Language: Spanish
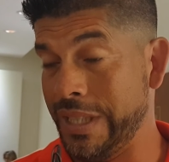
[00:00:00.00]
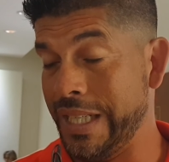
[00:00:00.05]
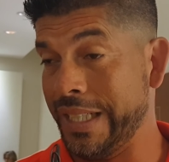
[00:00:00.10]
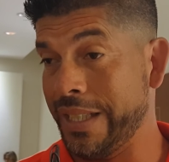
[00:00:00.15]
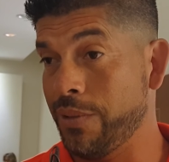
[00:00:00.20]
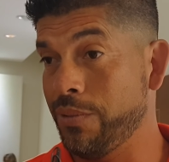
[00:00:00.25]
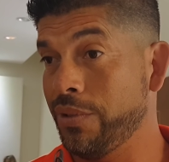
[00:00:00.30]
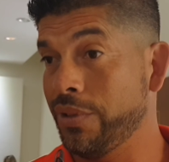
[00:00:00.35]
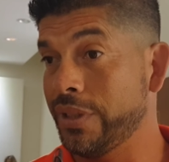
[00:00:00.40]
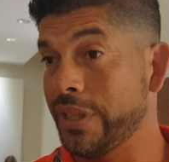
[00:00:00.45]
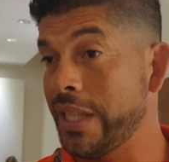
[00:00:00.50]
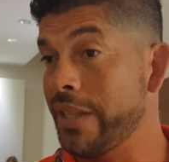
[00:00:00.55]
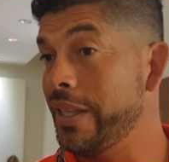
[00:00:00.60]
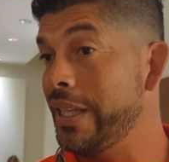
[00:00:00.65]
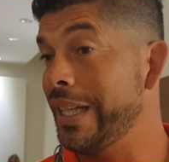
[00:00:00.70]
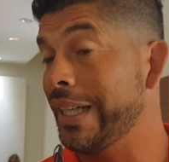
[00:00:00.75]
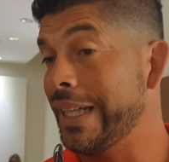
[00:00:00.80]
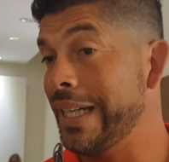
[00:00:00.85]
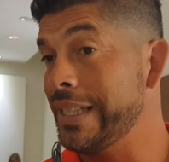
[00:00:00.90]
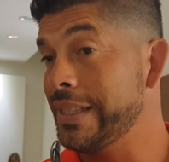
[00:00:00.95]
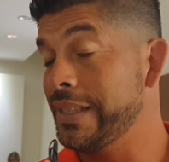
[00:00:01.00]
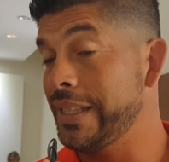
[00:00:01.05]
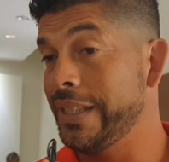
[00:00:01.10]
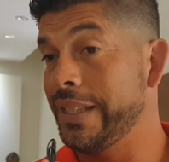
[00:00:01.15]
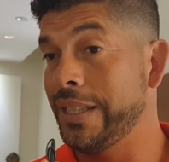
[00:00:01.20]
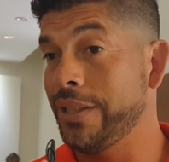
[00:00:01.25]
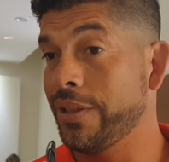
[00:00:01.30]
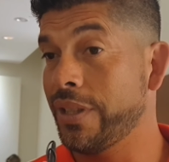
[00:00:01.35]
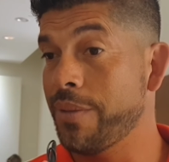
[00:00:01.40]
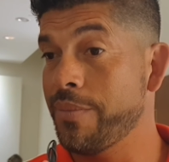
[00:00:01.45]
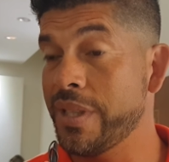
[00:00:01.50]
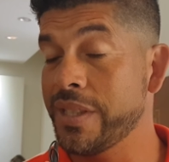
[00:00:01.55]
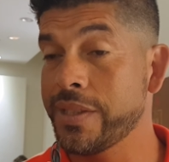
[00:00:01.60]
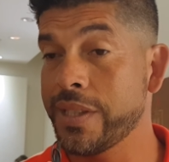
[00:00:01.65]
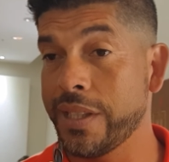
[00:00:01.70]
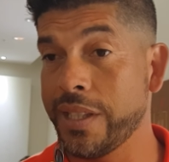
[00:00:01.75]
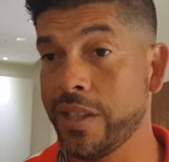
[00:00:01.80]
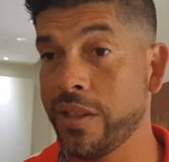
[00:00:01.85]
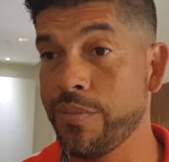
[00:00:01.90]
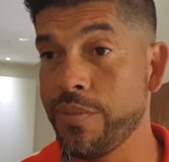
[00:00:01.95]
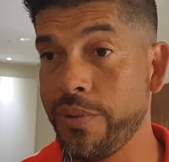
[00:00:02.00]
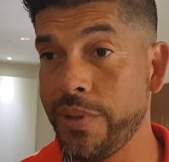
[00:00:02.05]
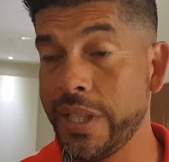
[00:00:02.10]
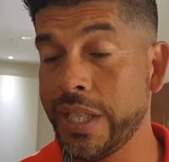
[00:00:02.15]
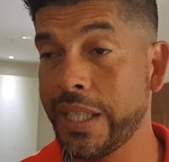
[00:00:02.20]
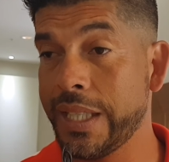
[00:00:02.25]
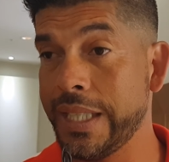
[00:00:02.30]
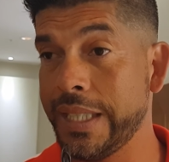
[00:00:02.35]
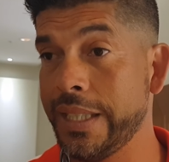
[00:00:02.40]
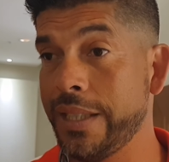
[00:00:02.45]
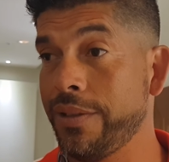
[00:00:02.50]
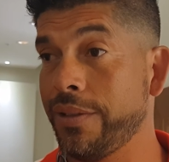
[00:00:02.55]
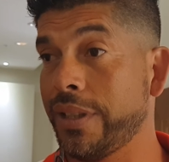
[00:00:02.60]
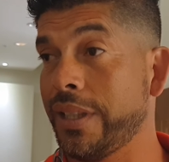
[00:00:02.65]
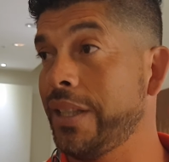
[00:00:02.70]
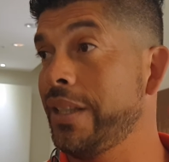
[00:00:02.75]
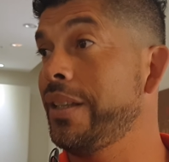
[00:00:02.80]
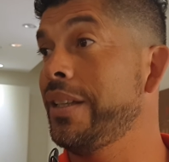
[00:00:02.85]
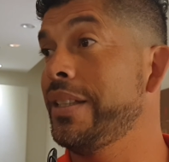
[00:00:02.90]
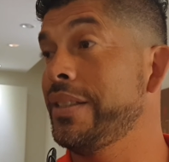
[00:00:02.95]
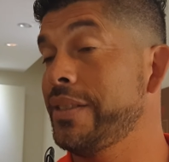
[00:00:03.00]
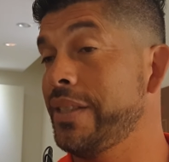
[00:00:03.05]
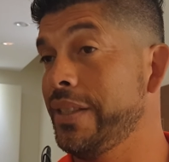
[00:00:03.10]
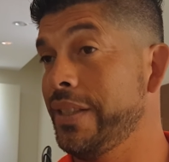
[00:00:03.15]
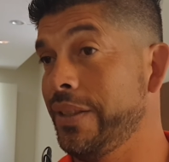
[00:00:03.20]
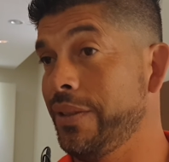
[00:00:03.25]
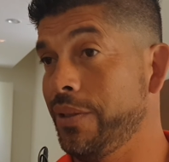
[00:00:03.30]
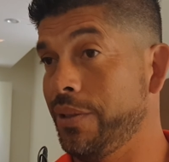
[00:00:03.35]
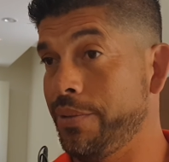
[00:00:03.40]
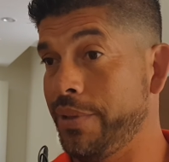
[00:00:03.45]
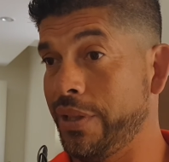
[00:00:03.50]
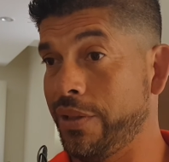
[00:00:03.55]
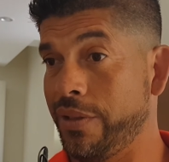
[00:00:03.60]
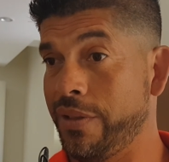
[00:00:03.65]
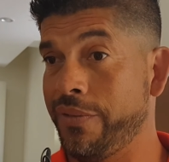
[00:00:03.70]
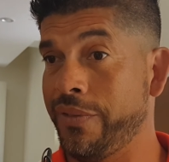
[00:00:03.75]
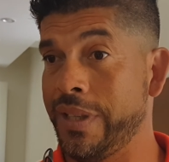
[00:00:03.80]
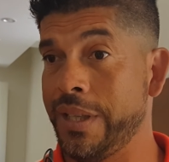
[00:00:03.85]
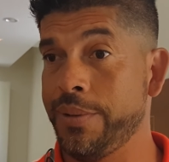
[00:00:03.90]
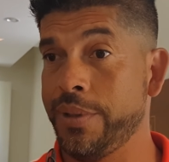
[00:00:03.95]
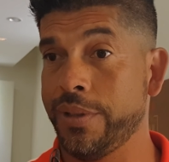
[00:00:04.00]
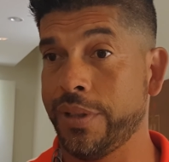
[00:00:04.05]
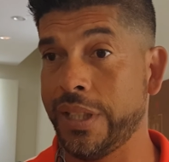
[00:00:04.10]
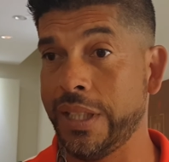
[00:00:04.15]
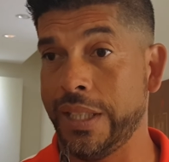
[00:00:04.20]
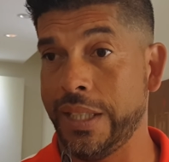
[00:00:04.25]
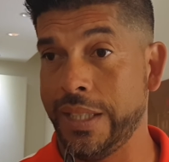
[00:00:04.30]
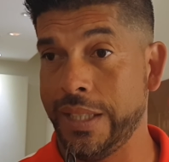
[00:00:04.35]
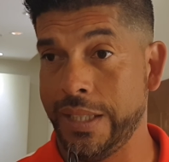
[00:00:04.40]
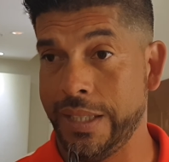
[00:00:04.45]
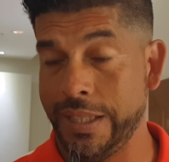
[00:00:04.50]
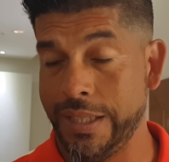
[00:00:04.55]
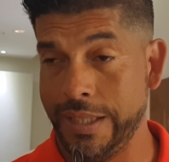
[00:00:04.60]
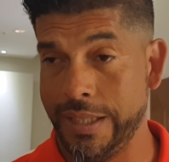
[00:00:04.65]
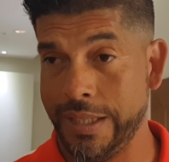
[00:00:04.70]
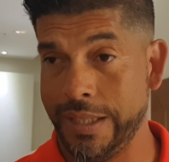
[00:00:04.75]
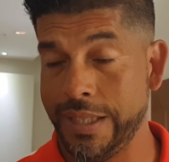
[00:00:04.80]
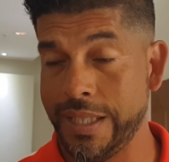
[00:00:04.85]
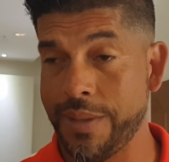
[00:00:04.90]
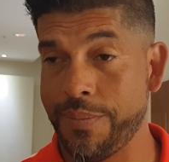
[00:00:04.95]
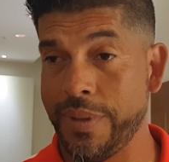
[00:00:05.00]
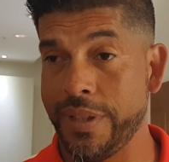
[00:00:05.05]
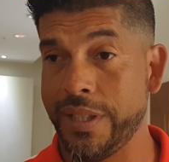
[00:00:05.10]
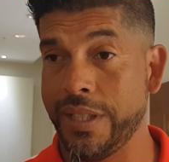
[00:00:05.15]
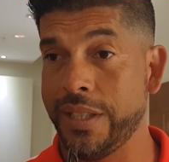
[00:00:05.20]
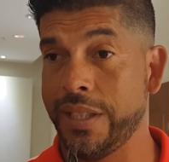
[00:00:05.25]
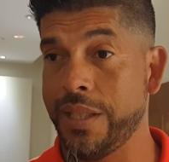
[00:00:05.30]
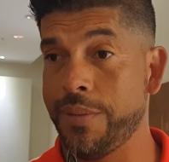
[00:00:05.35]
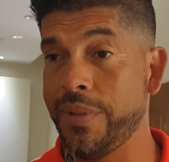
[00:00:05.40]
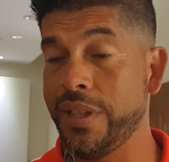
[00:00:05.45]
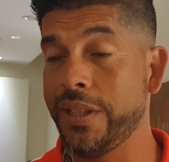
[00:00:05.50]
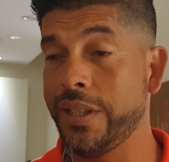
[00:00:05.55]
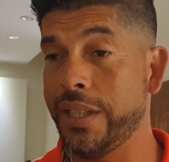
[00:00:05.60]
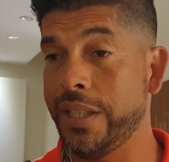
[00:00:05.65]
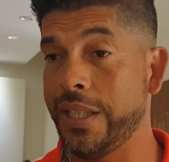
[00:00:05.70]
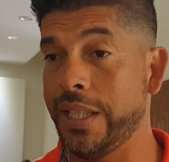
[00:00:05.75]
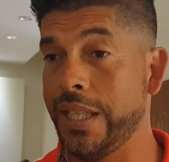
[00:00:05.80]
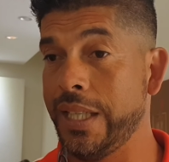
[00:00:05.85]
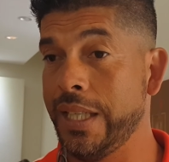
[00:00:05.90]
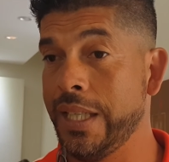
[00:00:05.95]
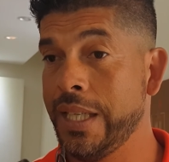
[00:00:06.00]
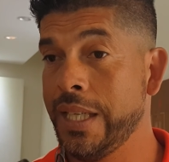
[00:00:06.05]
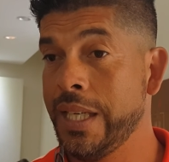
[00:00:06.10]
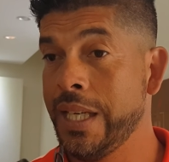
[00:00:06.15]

la que uno trae de la casa, de lo que me ha enseñado mi vieja, de lo que le han enseñado los viejos de Fabio, que independientemente de,